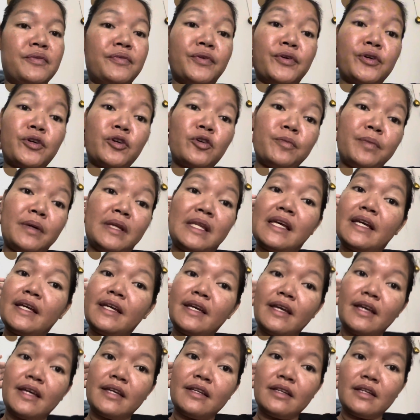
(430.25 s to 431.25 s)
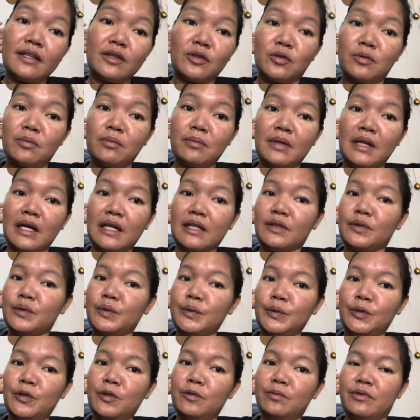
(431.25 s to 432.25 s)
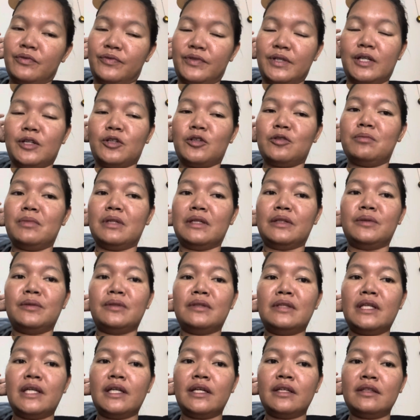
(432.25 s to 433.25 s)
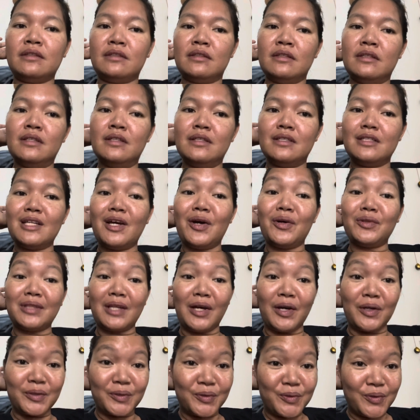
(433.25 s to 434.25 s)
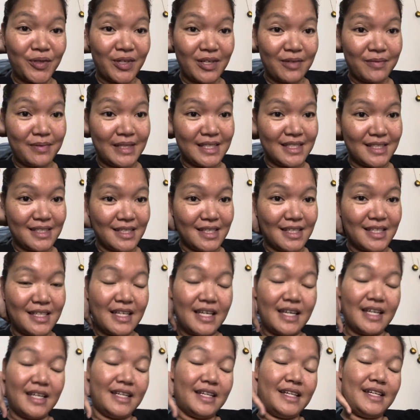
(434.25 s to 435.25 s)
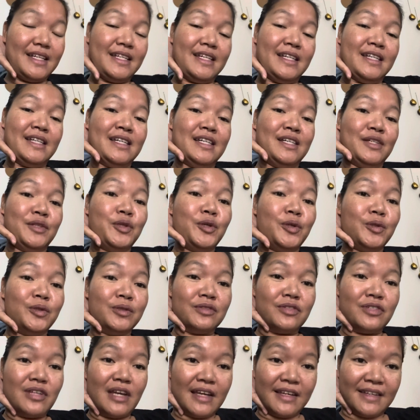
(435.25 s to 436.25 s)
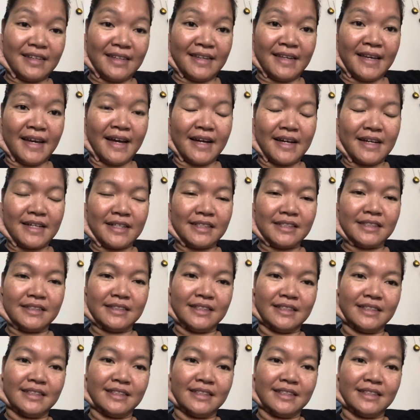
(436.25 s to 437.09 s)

Before ko pala i-end itong vlog ko, no? Before ako mag-good night, shout out ko na naman si Dong Jake Yang.